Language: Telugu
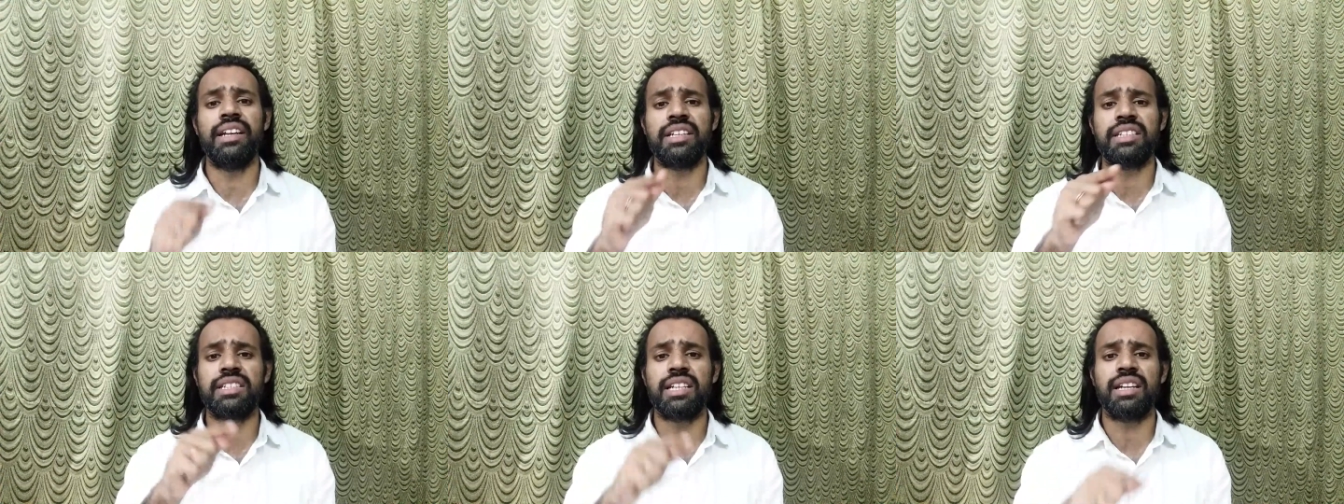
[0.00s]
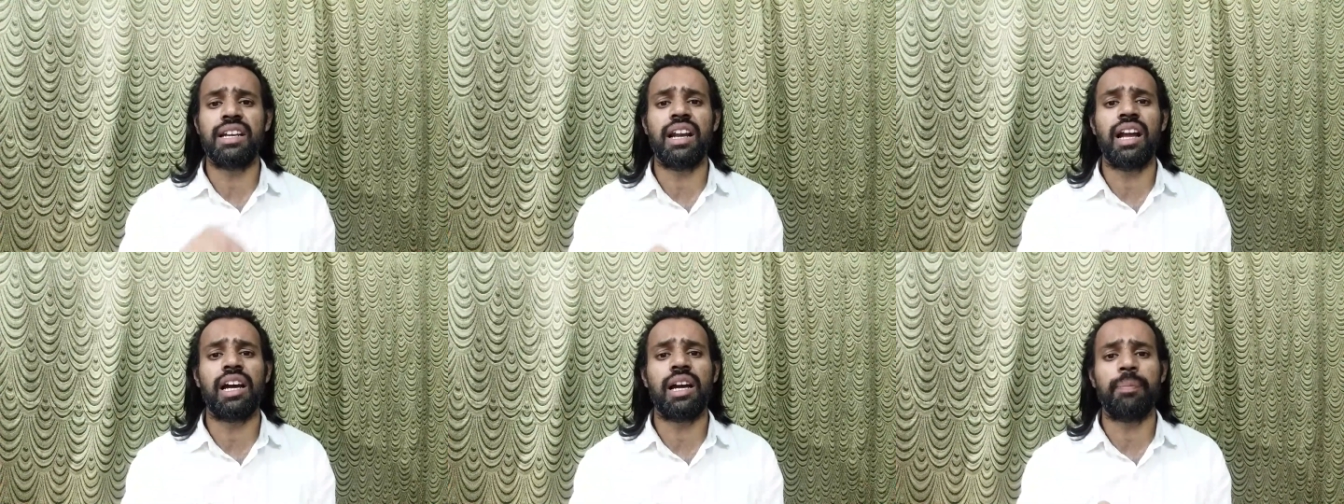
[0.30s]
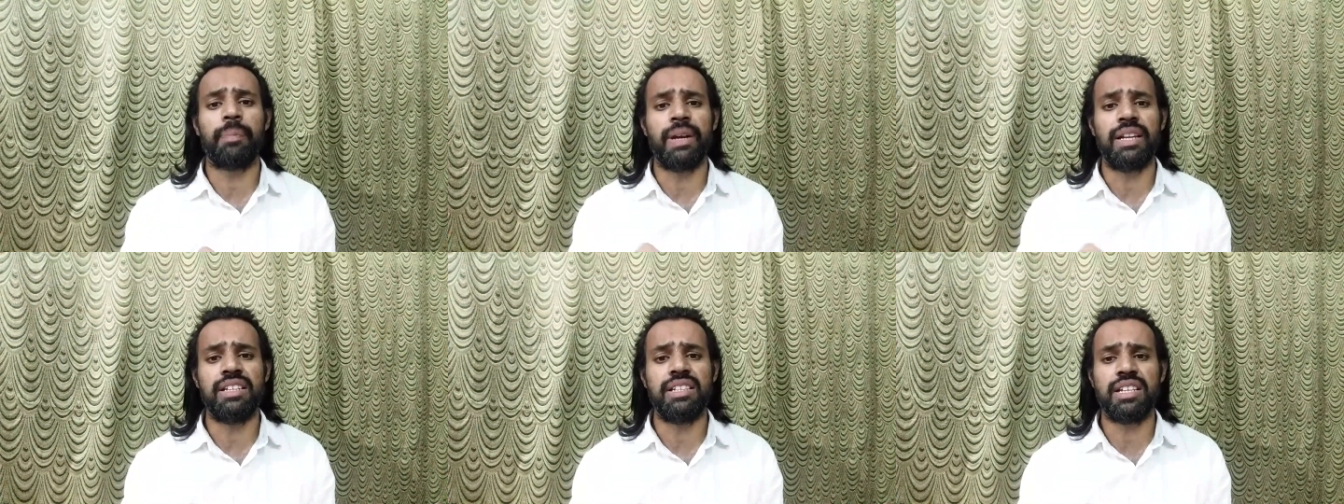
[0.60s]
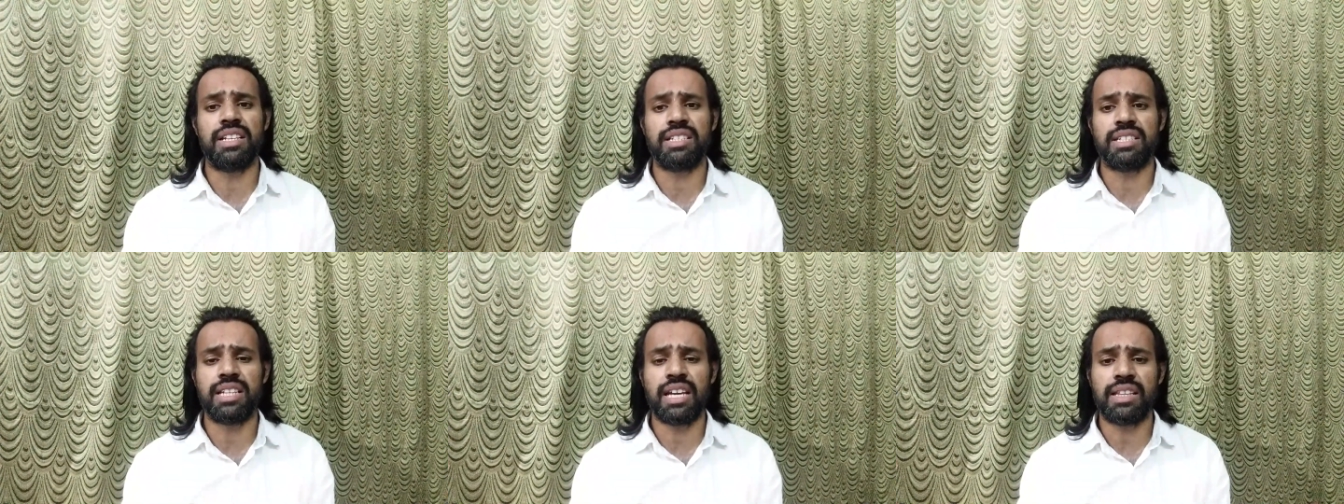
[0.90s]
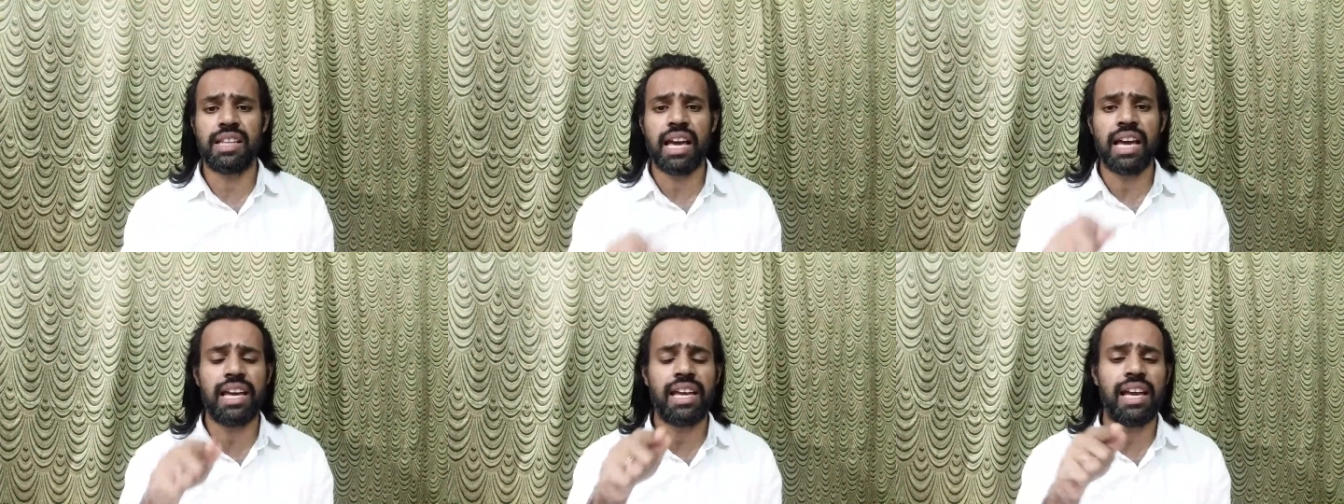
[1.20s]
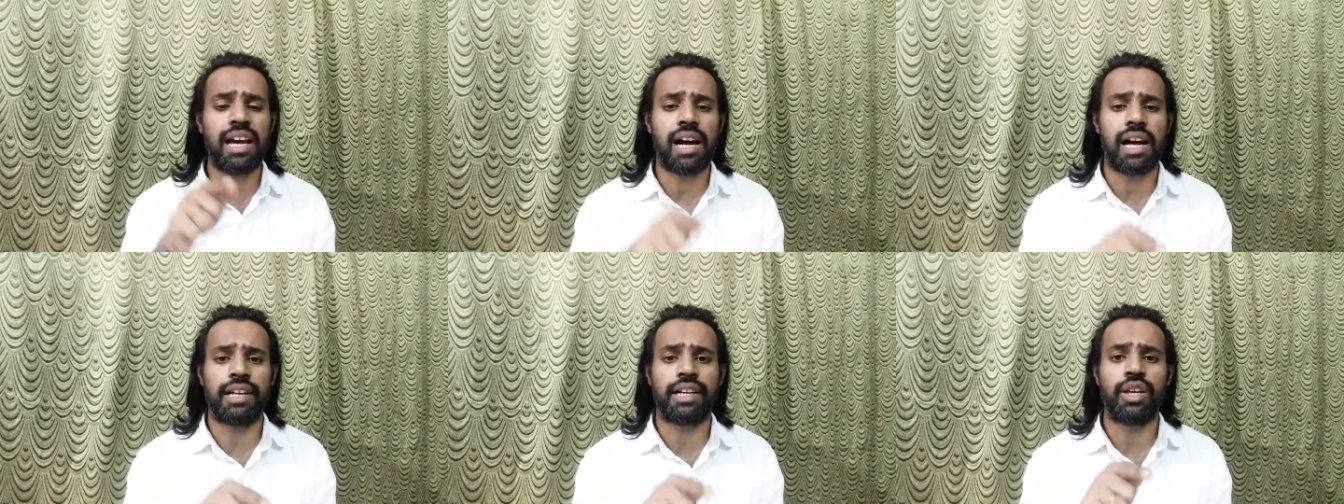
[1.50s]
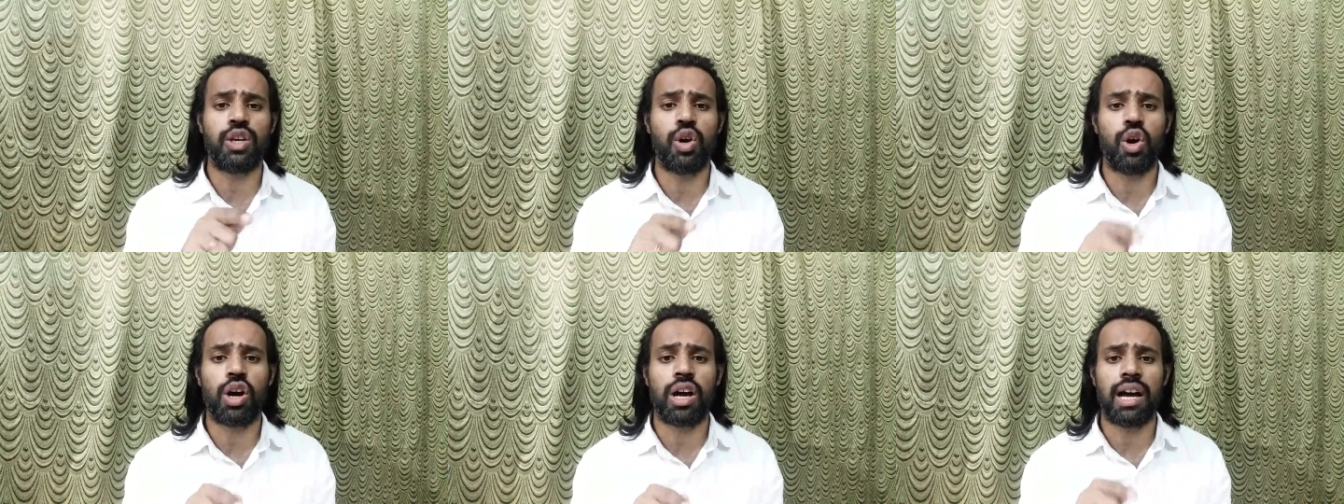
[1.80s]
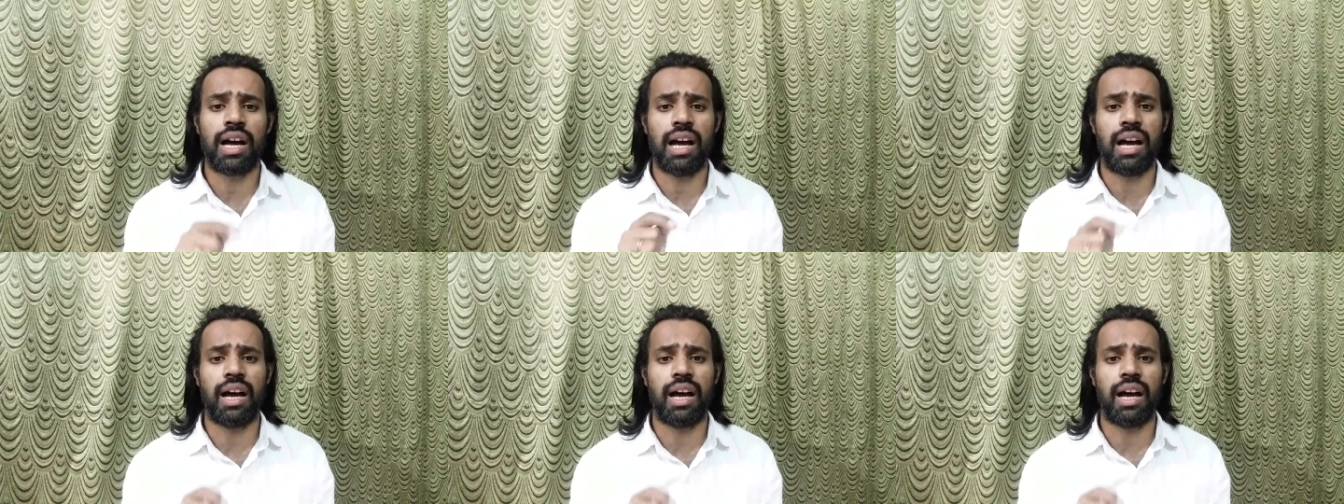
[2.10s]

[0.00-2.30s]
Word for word: నిచ్చెనలాగా పనిచేసేదే ఈ హఠయోగ